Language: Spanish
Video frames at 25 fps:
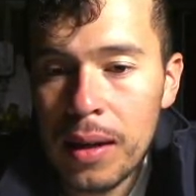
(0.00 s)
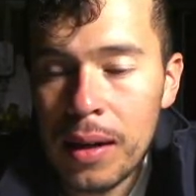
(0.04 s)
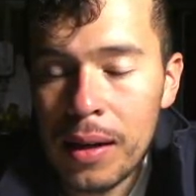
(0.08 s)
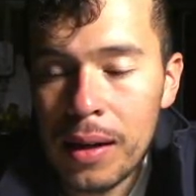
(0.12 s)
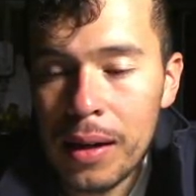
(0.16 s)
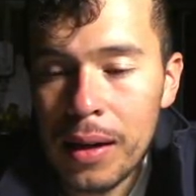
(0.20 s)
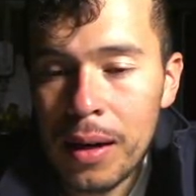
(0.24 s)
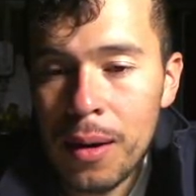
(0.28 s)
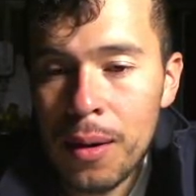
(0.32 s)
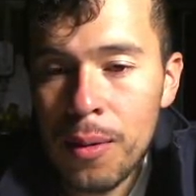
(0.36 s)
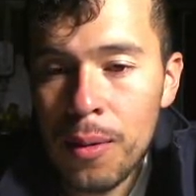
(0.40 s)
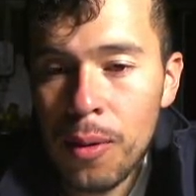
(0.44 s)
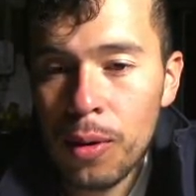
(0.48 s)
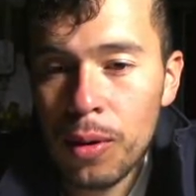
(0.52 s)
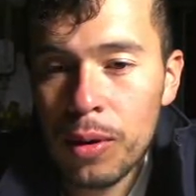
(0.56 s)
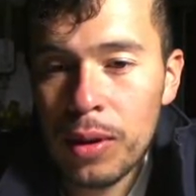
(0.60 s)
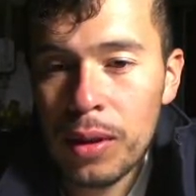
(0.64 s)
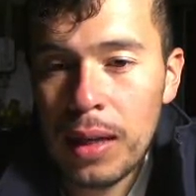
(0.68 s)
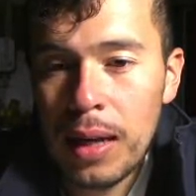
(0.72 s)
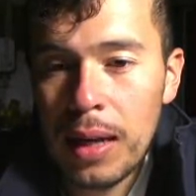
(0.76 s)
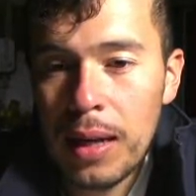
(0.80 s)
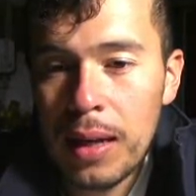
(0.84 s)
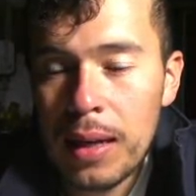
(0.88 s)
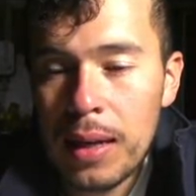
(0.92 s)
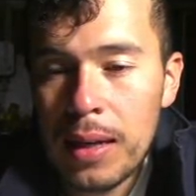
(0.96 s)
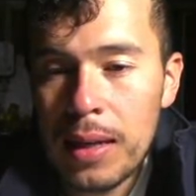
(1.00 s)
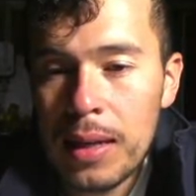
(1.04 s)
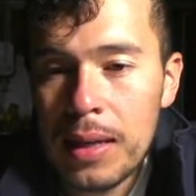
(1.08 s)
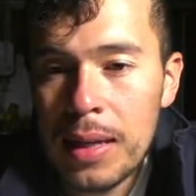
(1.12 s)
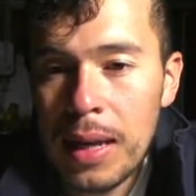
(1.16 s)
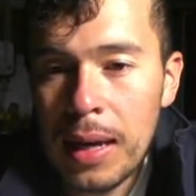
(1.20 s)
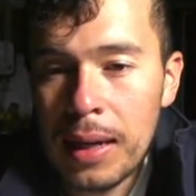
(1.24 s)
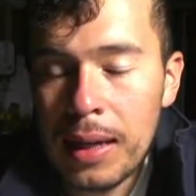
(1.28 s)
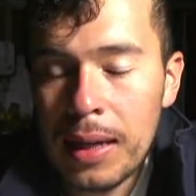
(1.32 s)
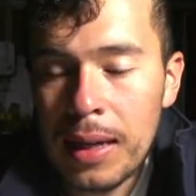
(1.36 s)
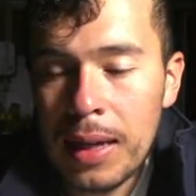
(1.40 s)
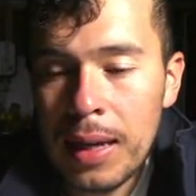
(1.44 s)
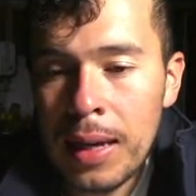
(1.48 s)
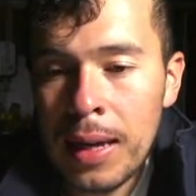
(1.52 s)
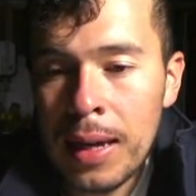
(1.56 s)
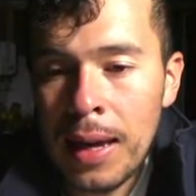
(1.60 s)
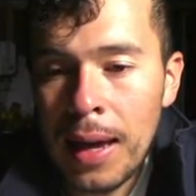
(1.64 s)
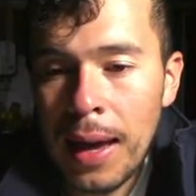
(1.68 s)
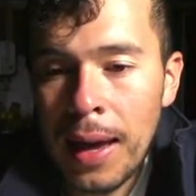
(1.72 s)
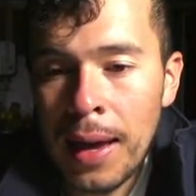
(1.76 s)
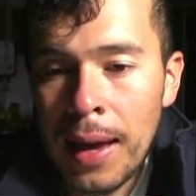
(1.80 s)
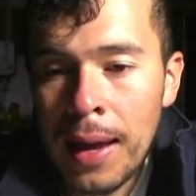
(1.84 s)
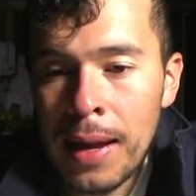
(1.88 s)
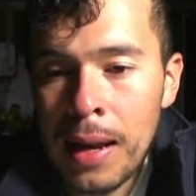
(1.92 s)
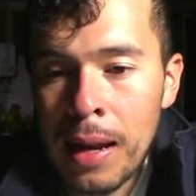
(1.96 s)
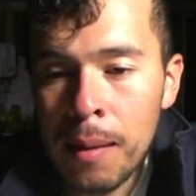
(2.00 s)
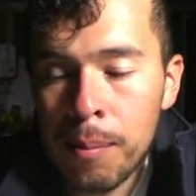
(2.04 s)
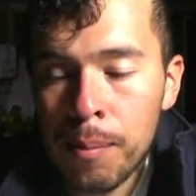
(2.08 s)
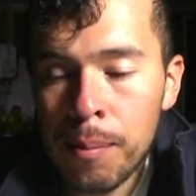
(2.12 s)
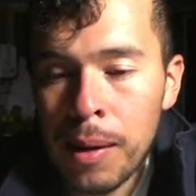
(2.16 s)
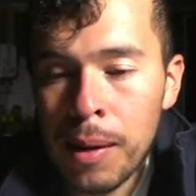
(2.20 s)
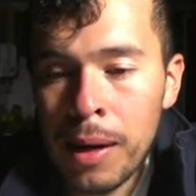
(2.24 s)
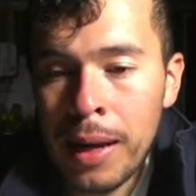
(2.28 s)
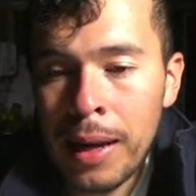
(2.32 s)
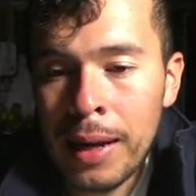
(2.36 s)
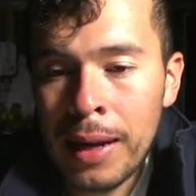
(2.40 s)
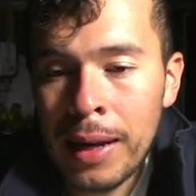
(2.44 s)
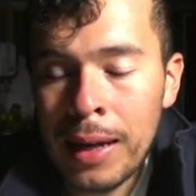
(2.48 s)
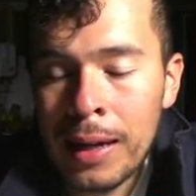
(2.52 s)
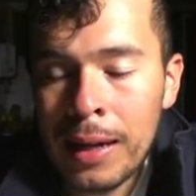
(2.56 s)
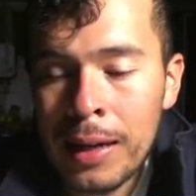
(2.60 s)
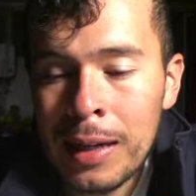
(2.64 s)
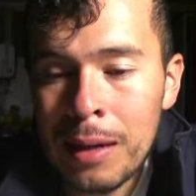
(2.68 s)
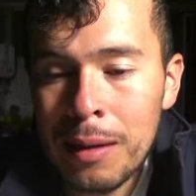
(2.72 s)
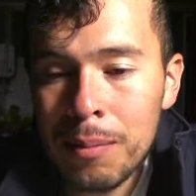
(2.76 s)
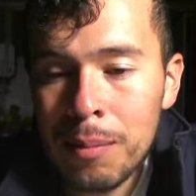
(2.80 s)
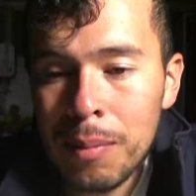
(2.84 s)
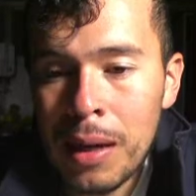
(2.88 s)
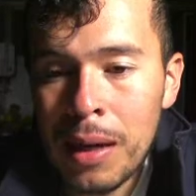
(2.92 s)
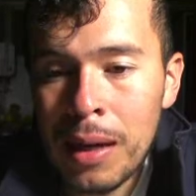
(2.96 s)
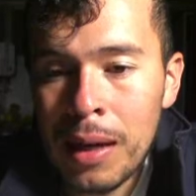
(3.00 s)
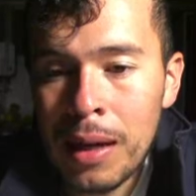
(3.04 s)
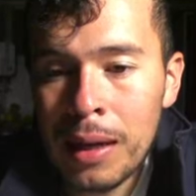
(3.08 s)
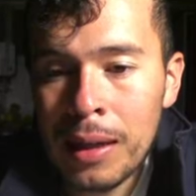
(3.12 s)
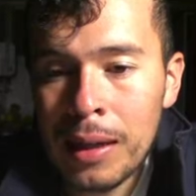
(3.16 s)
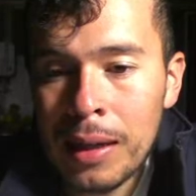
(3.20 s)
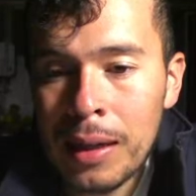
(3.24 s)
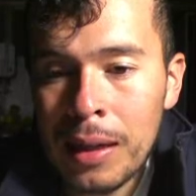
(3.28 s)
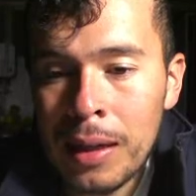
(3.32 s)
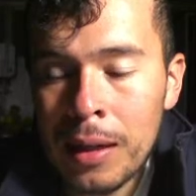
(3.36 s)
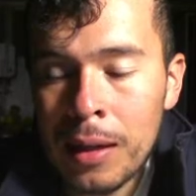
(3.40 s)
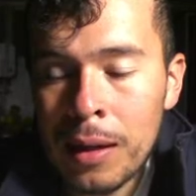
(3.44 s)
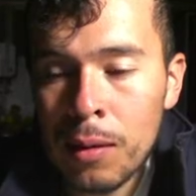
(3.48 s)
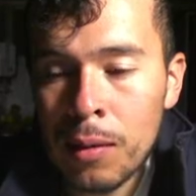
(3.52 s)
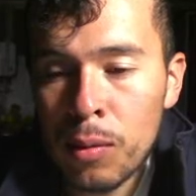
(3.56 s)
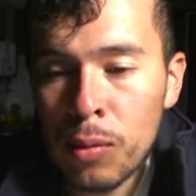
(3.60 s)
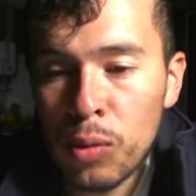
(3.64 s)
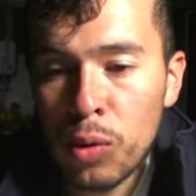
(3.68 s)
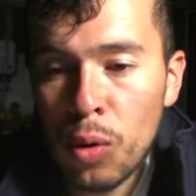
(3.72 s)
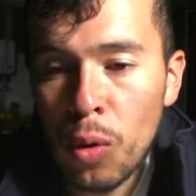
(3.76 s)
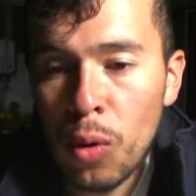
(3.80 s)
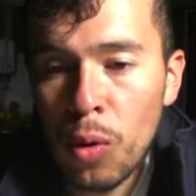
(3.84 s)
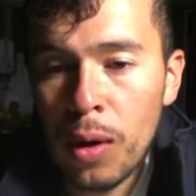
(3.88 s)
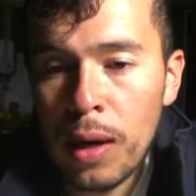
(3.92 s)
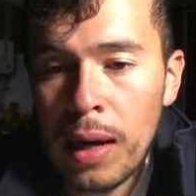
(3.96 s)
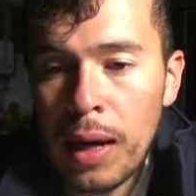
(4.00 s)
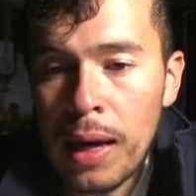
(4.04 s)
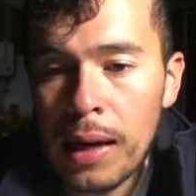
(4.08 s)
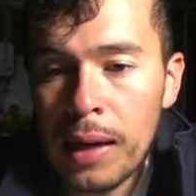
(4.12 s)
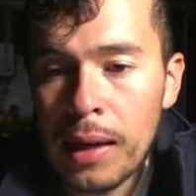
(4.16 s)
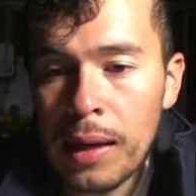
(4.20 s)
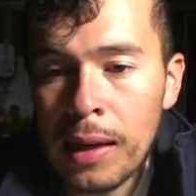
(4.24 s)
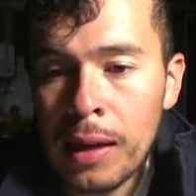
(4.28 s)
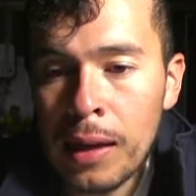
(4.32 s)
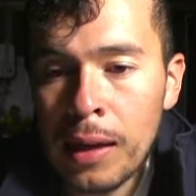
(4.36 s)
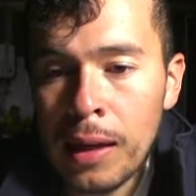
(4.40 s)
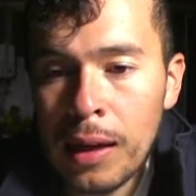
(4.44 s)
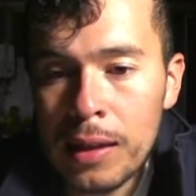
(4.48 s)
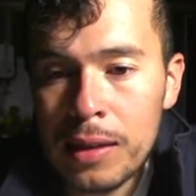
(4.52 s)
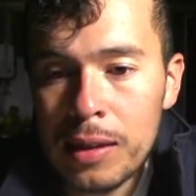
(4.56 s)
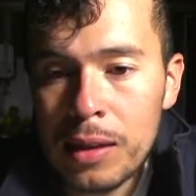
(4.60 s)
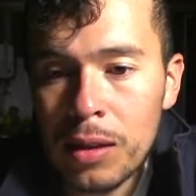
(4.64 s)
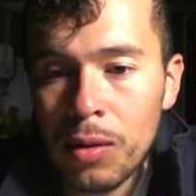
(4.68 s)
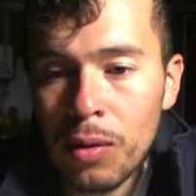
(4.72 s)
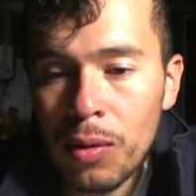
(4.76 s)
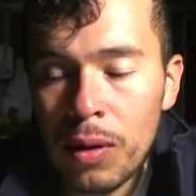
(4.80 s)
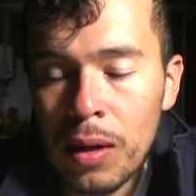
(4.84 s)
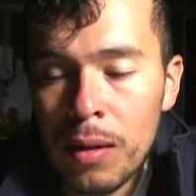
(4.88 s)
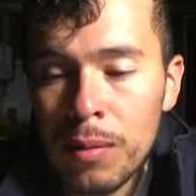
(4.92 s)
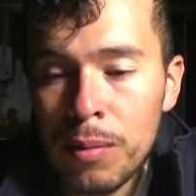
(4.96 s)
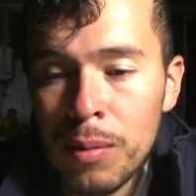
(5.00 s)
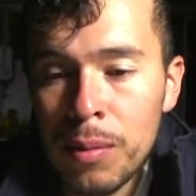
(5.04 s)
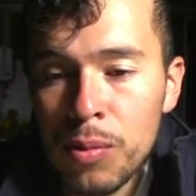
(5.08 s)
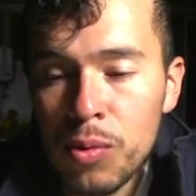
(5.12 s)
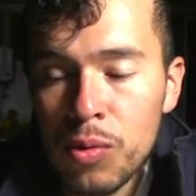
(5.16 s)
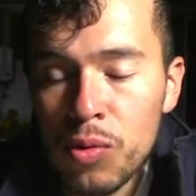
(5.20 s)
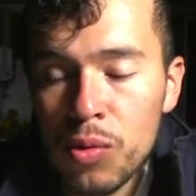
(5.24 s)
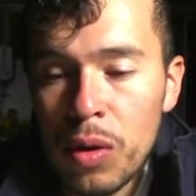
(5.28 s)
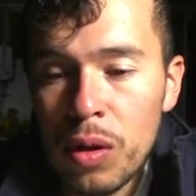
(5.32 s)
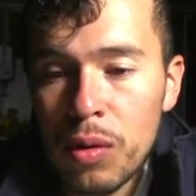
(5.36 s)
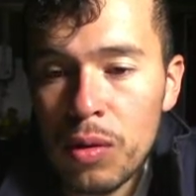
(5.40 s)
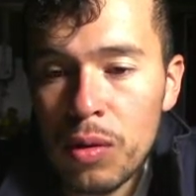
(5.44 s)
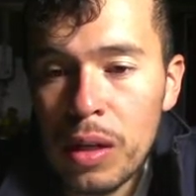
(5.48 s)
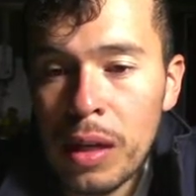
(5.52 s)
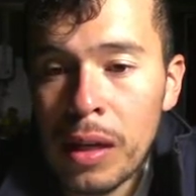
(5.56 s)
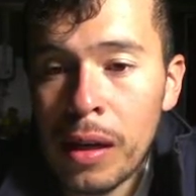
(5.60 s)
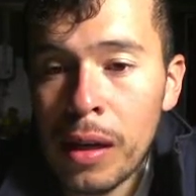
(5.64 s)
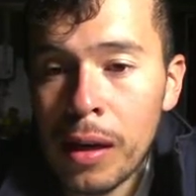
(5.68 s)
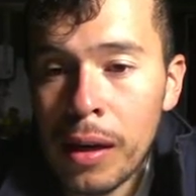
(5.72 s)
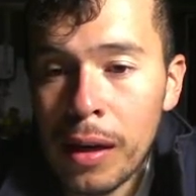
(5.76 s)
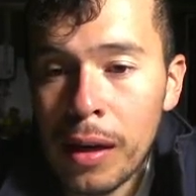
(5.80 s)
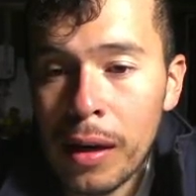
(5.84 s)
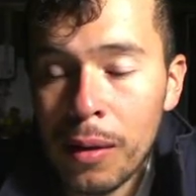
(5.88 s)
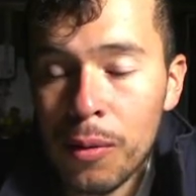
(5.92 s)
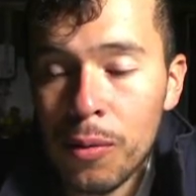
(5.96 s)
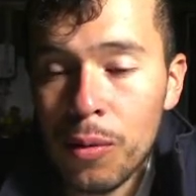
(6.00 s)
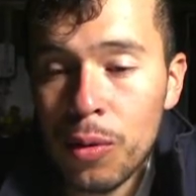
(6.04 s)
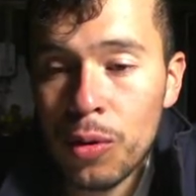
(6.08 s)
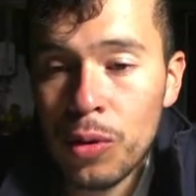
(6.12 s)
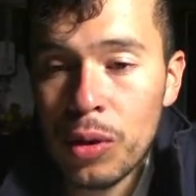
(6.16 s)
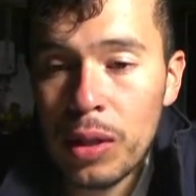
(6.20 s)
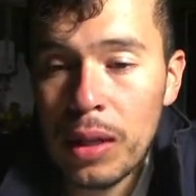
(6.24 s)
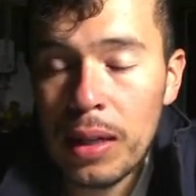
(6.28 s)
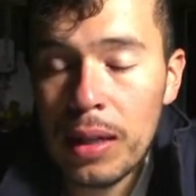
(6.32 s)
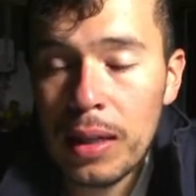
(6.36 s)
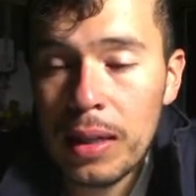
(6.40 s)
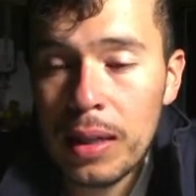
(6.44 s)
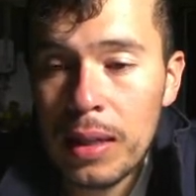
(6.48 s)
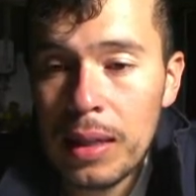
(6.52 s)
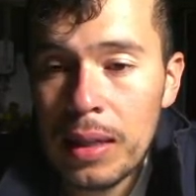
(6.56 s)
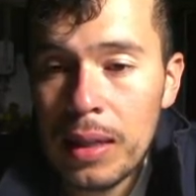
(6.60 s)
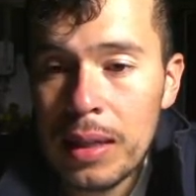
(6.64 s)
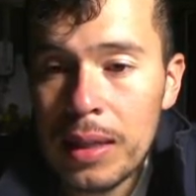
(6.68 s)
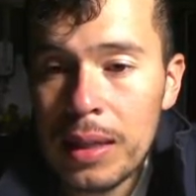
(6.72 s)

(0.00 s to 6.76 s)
rebota y aquí en la plena gripa, aquí toca y casi toca el mismo suelo y rebota.